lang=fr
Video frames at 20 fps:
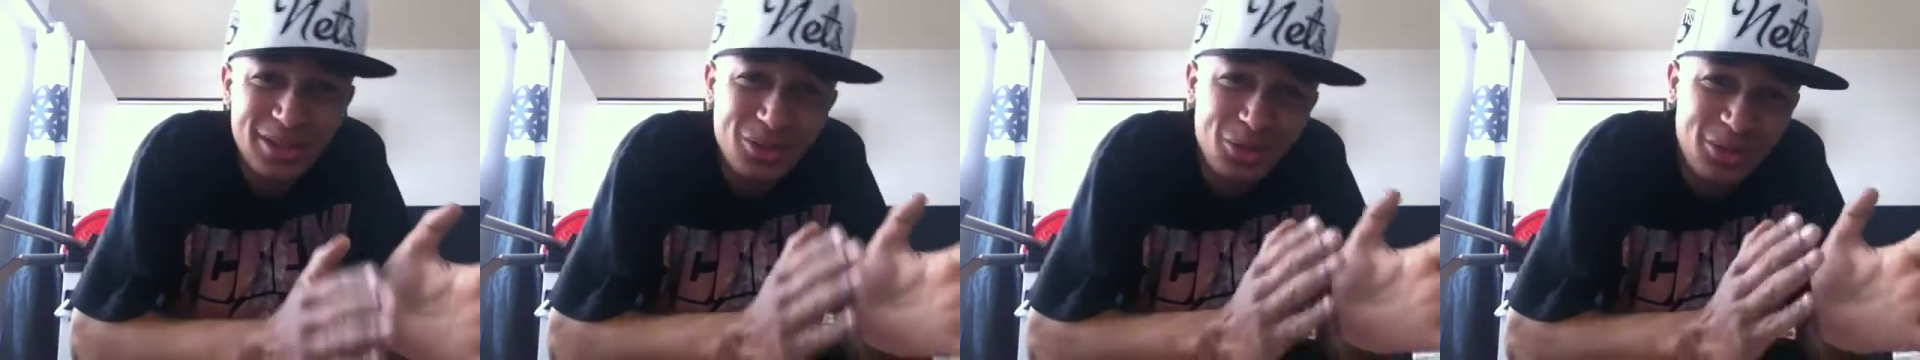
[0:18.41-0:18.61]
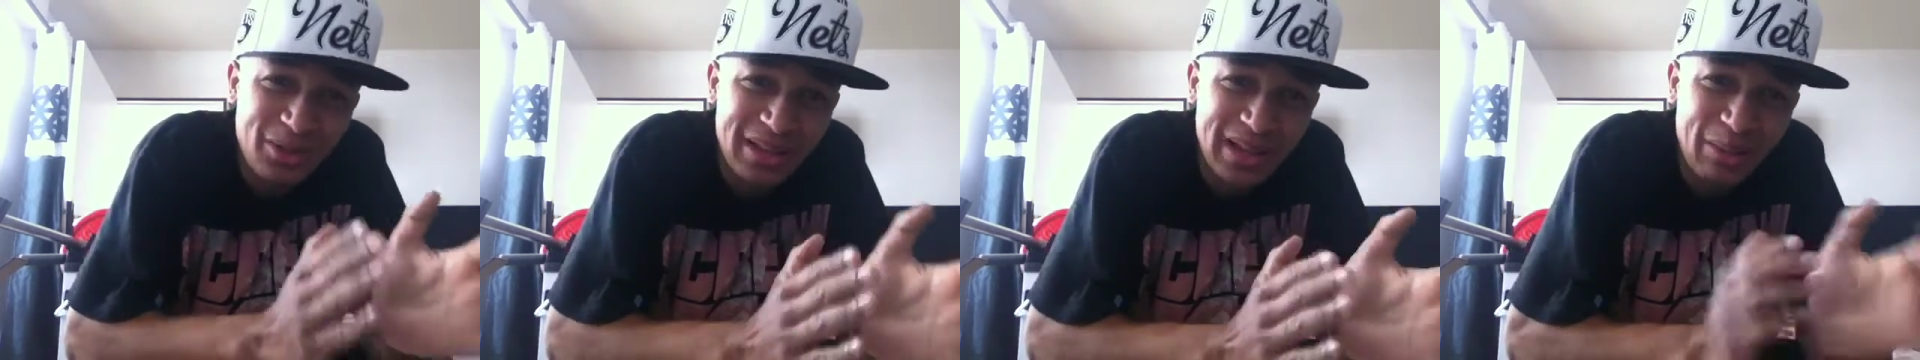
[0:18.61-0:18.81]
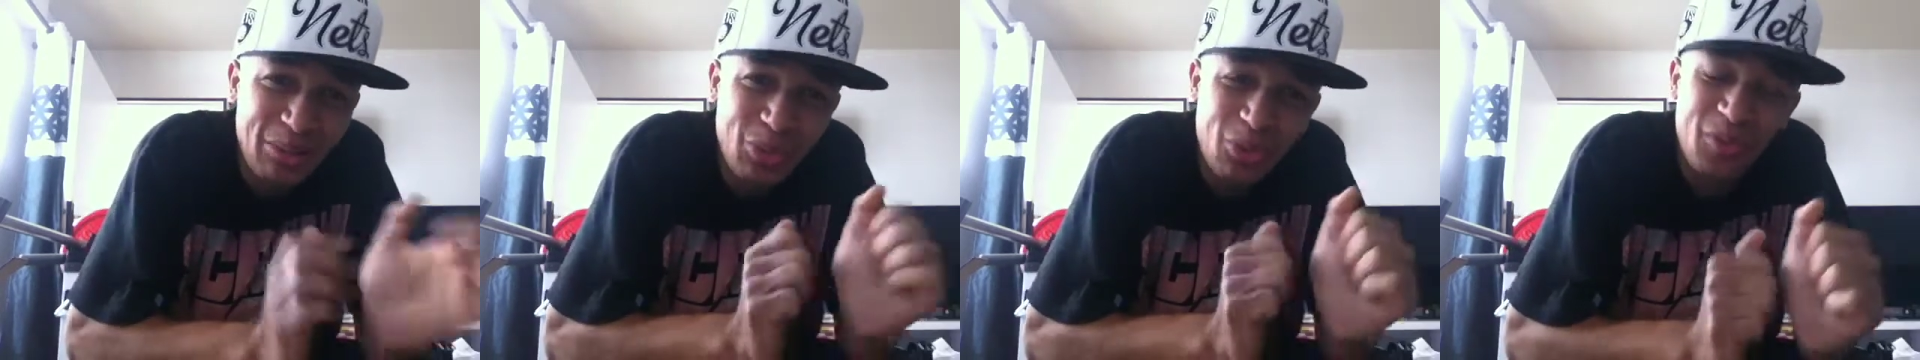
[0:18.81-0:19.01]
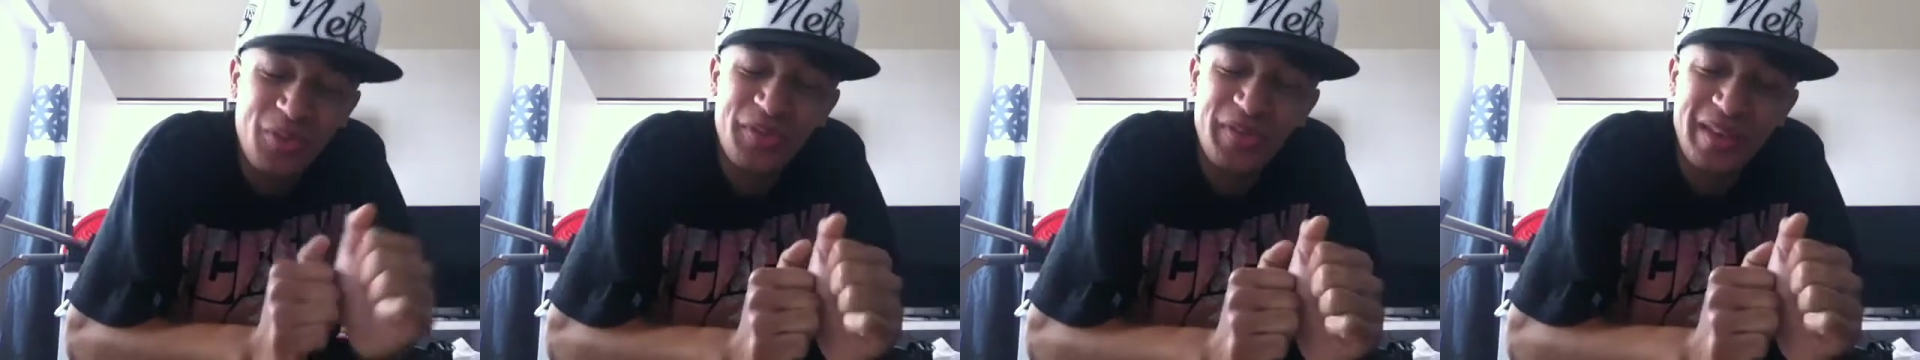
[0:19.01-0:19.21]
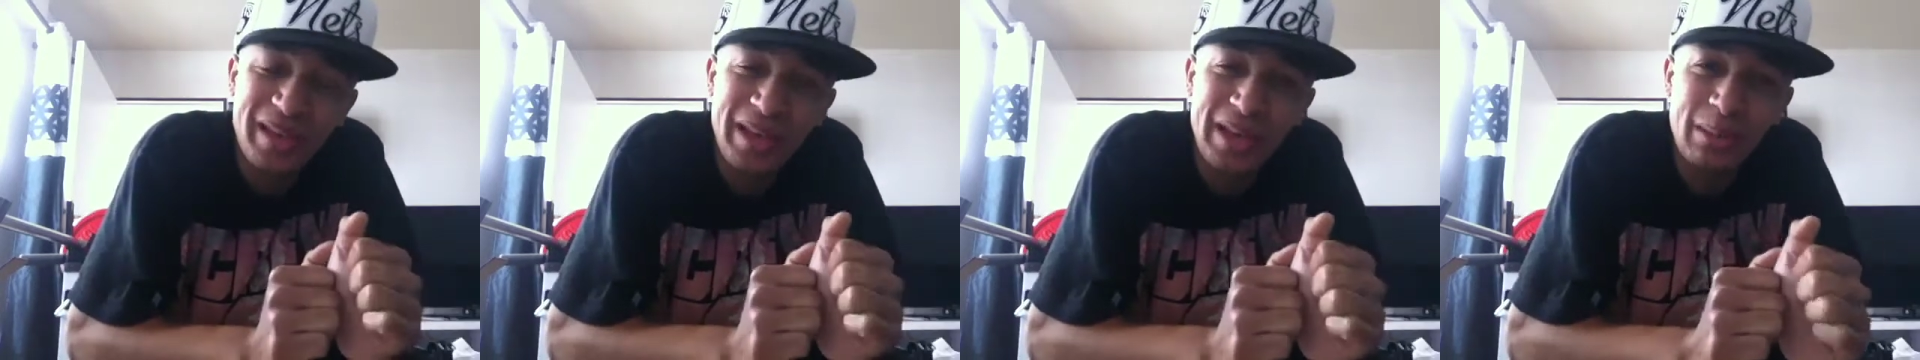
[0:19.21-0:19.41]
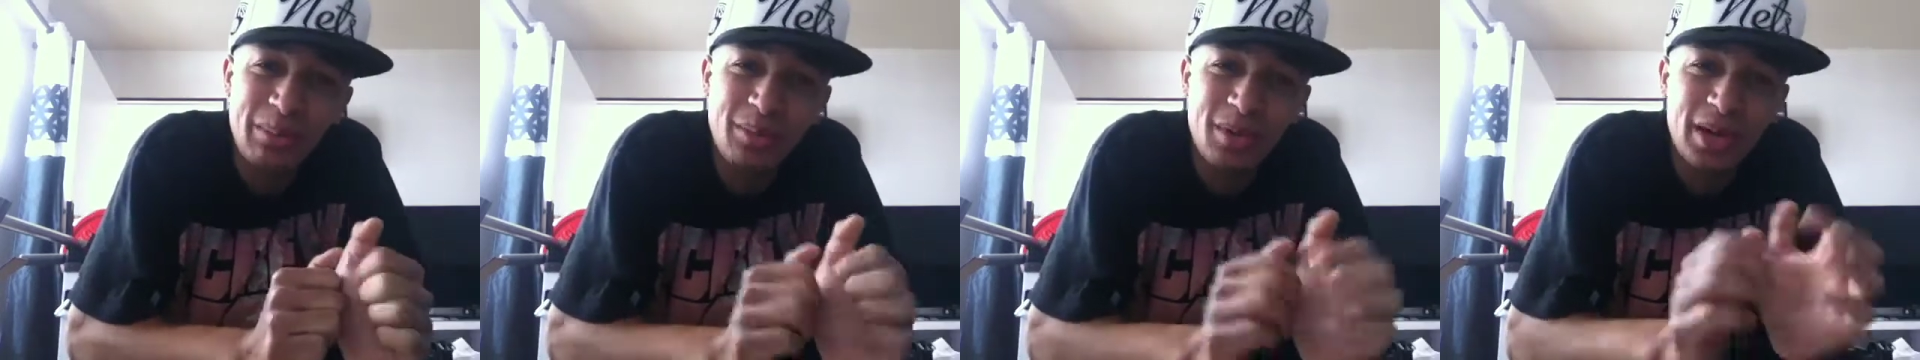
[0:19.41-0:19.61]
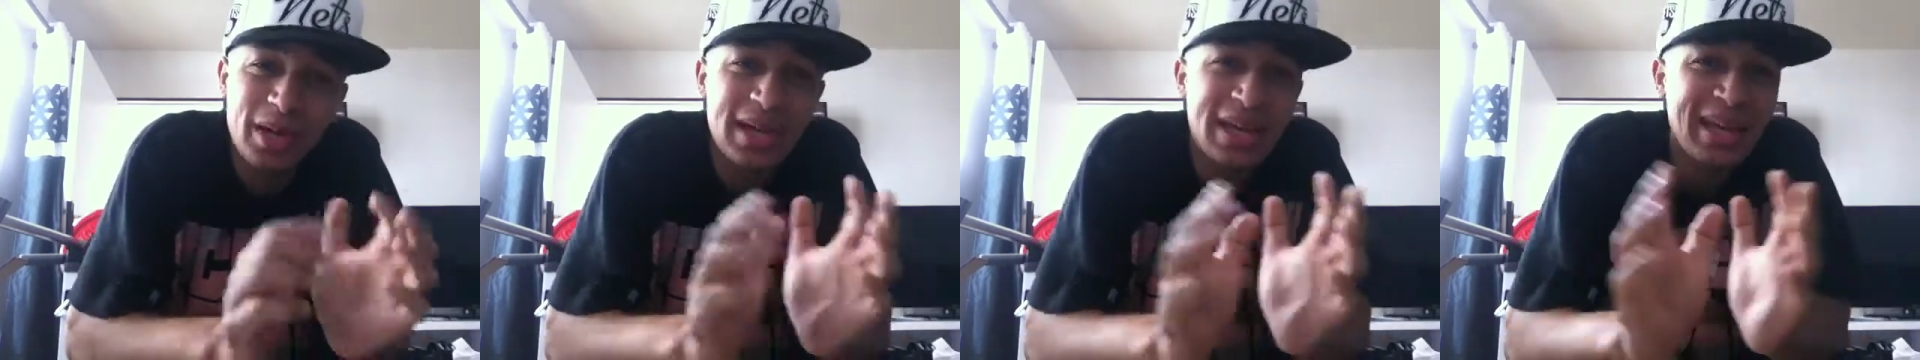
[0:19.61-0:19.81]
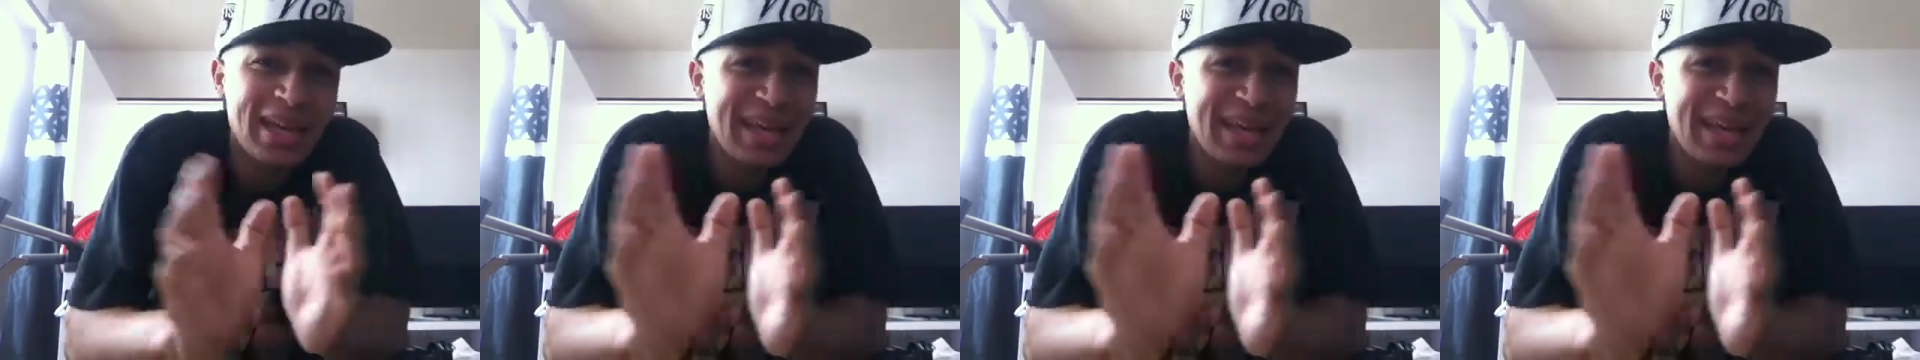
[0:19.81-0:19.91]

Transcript: sur des bons films